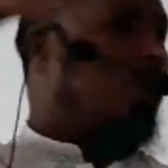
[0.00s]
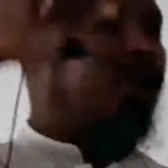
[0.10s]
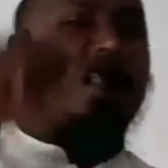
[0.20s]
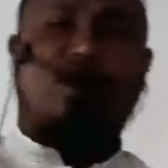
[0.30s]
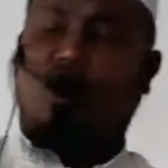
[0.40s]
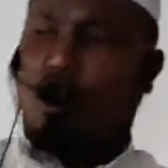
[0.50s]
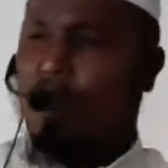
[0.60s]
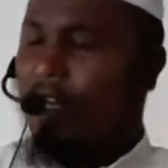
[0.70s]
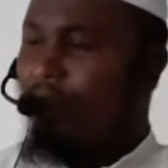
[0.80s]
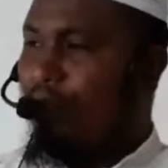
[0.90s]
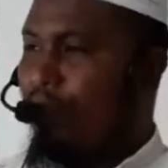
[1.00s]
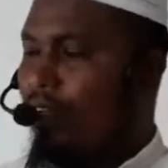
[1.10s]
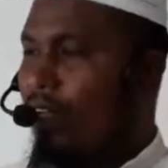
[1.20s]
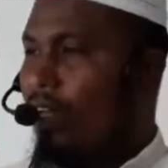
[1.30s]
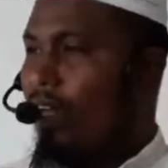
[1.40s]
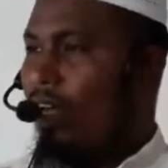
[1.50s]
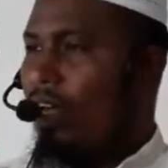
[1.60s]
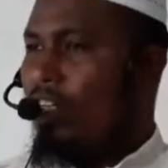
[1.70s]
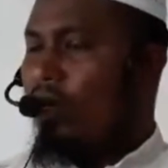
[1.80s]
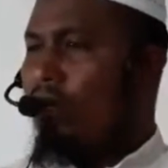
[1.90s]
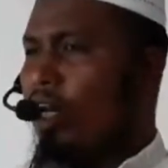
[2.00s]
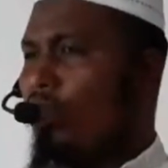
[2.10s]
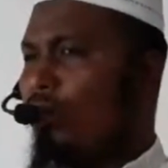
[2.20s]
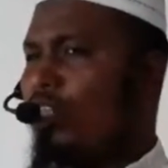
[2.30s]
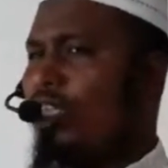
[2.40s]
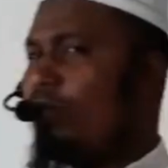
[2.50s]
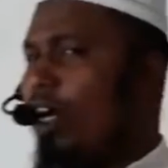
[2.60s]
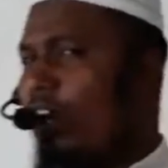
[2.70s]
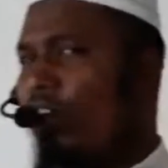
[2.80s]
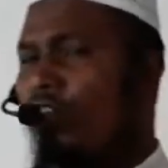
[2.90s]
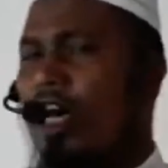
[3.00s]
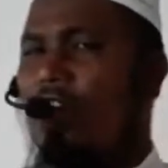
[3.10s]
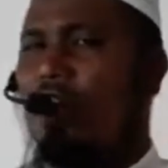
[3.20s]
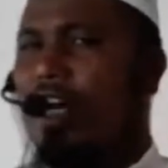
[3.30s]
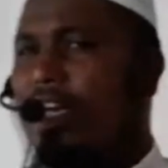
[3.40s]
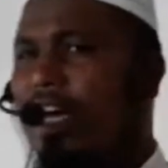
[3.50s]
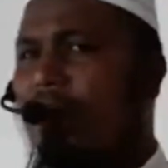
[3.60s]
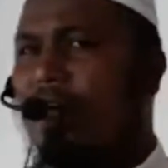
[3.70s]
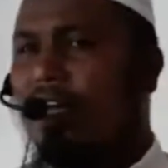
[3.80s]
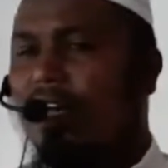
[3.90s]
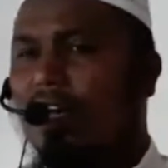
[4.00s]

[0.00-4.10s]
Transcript: কোরবানি দিতে হবে সম্মানিত উপস্থিতি মহাগ্রন্থ আল কোরআনে কারিমে